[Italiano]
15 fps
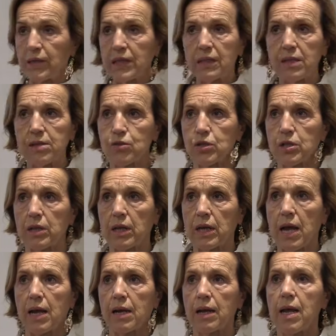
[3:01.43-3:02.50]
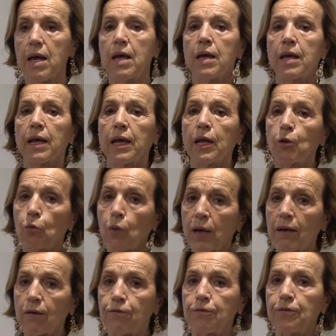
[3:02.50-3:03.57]
vita in generale il
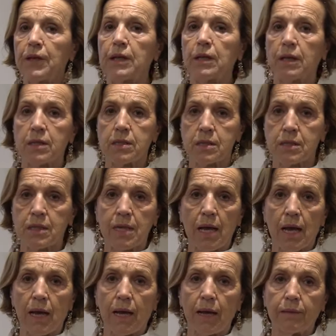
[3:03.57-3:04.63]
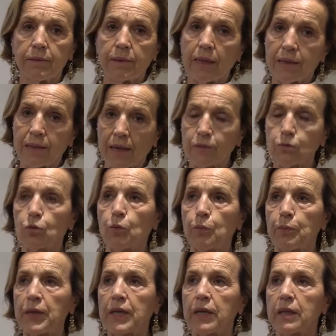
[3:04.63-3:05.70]
welfare che sia adatto a
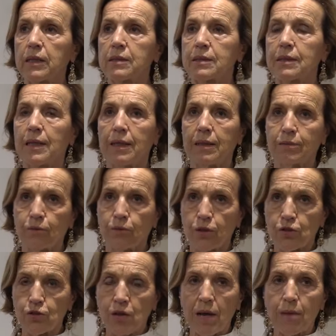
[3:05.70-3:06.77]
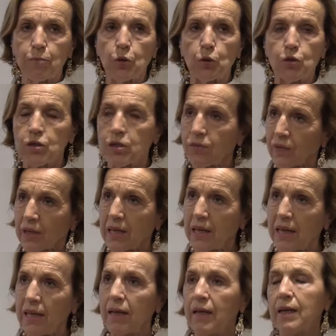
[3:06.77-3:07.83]
un paese diciamo
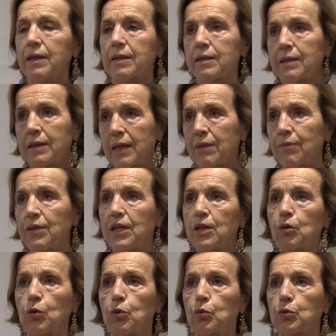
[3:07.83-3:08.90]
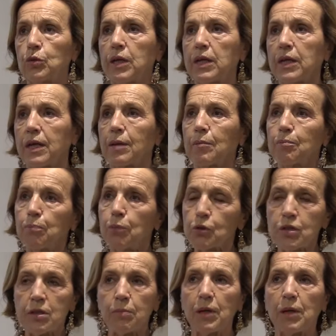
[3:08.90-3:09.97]
civile deve includere
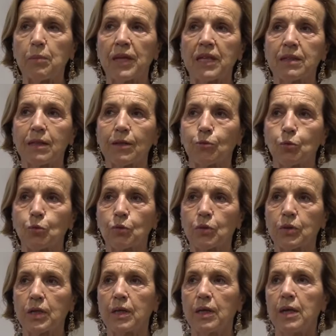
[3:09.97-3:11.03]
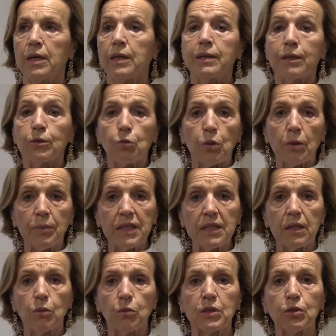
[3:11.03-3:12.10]
possibilmente tutti.
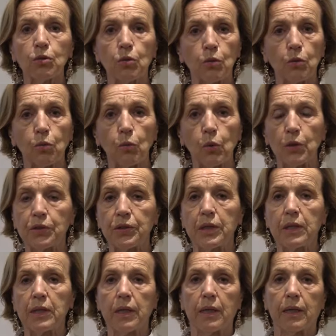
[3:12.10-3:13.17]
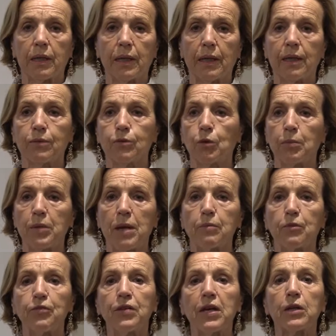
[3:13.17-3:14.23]
Naturalmente questo non vuol dire che
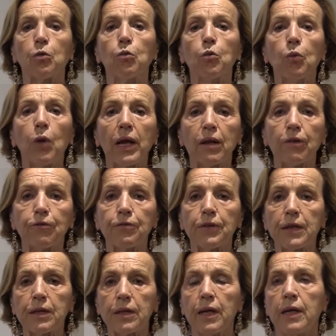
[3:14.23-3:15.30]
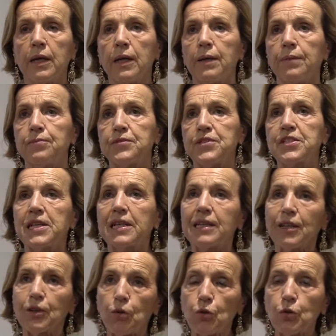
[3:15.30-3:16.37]
dobbiamo fare un welfare
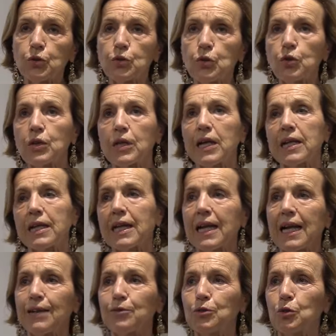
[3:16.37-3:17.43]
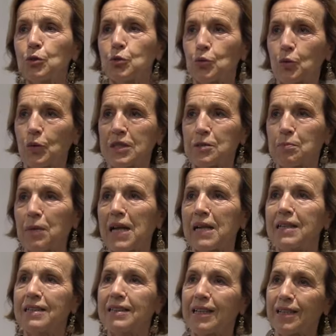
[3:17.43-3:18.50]
generoso caricandolo sulle
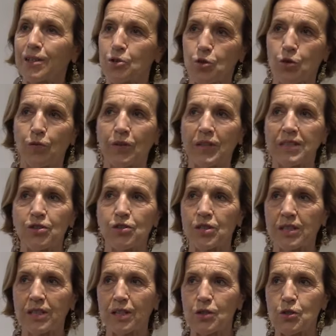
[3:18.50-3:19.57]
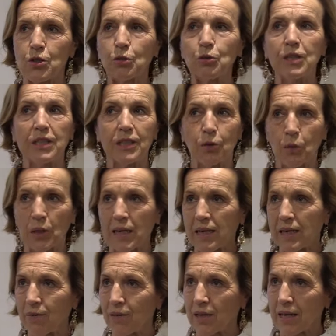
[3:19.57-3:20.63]
spalle delle giovani generazioni e di quelle
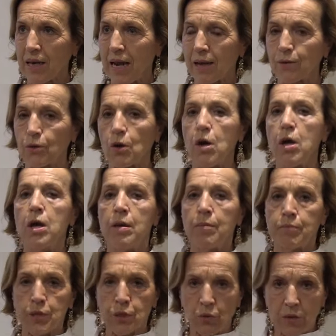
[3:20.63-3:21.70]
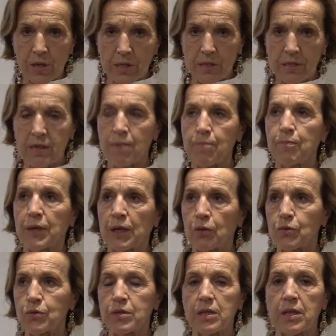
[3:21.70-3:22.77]
che verranno. Bisogna sempre
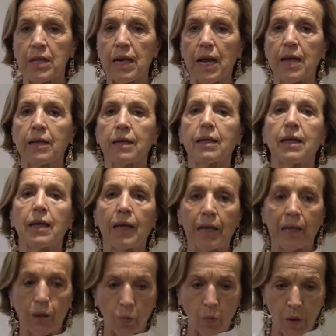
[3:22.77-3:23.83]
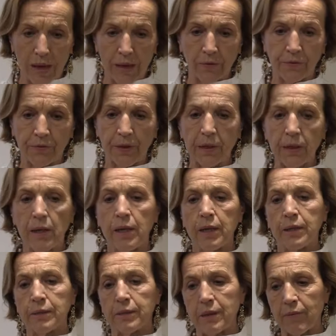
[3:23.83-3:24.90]
considerare che il welfare
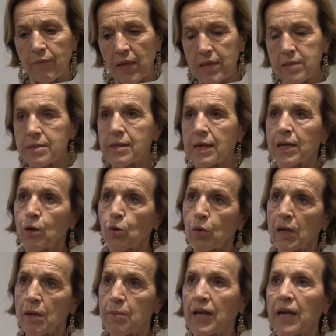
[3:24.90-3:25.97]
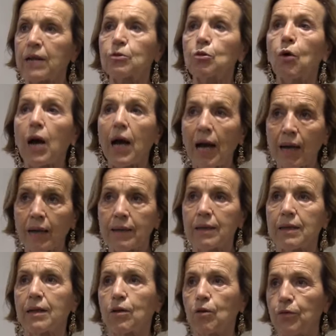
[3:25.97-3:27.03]
deve essere equilibrato
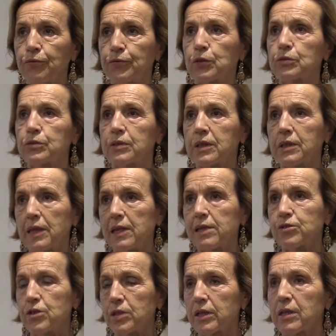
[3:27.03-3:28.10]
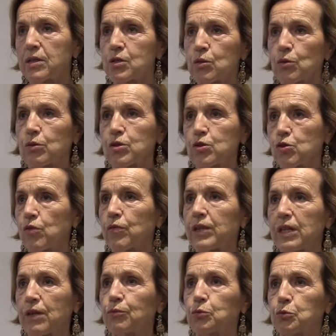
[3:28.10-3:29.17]
anche nei confronti delle generazioni
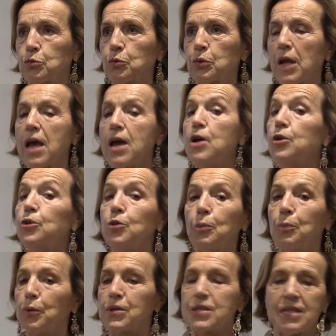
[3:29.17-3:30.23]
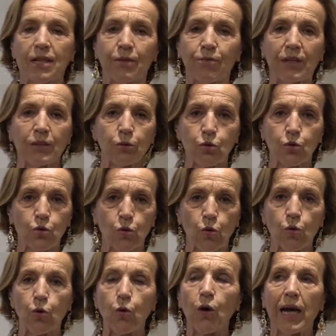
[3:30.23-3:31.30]
giovani e future. Non può essere fatto
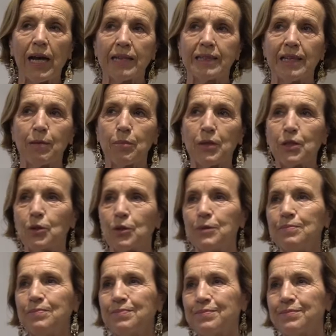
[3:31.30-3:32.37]
solo a debito.